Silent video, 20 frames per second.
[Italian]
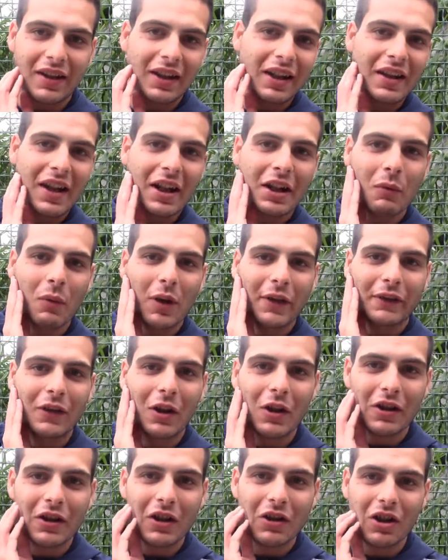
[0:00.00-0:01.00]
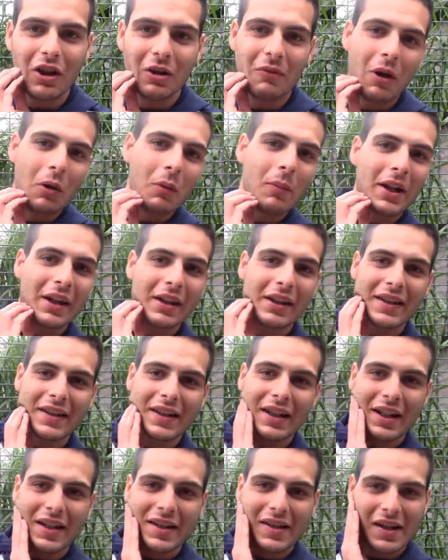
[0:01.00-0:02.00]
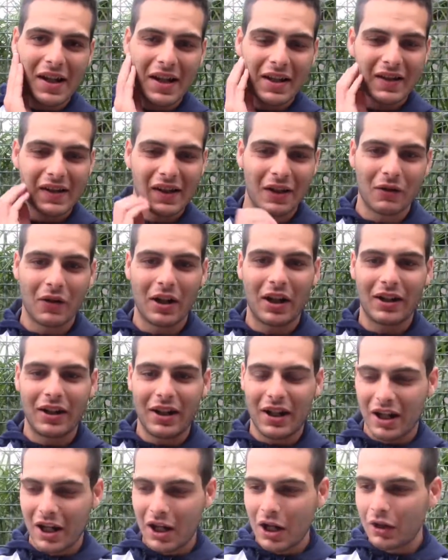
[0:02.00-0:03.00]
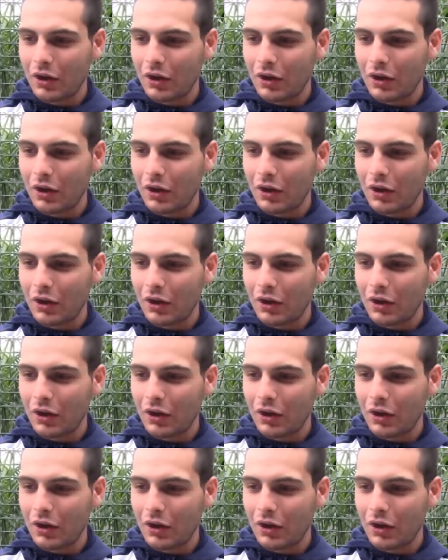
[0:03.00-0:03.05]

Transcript: te ne tieni 14 e quando parenti sei l'essenza allora lì